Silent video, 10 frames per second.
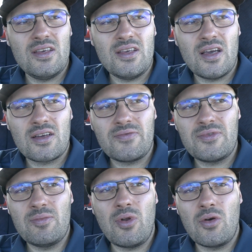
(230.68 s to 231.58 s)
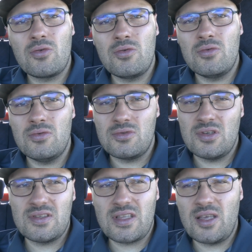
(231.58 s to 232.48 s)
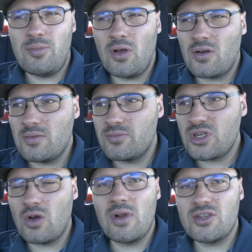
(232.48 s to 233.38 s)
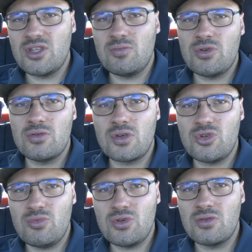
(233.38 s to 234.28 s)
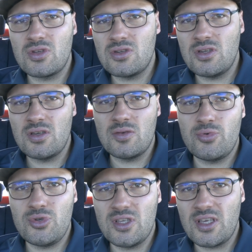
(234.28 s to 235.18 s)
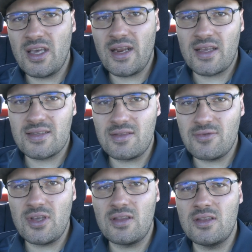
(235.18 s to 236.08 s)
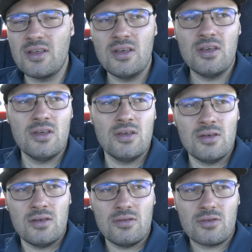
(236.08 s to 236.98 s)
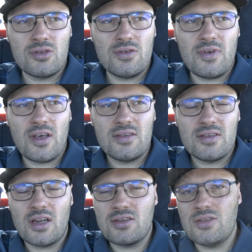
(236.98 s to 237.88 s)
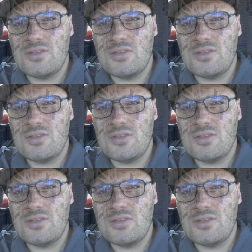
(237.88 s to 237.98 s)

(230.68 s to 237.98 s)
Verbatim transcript: E, jak w tym bloku, to jest taki blok przełom lat 70., 80., czyli późny gierek, stan wojenny. No krzywe, strasznie